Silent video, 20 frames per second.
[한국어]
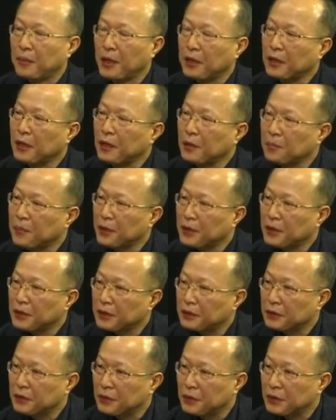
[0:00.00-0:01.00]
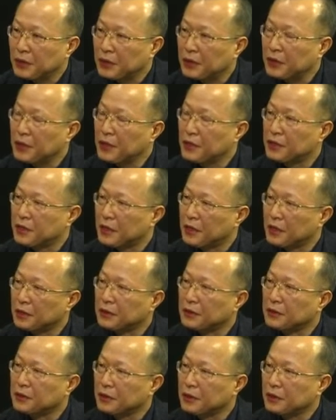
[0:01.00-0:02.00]
백혈병도 거의
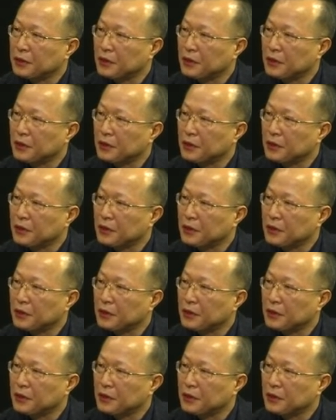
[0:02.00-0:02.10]
이제는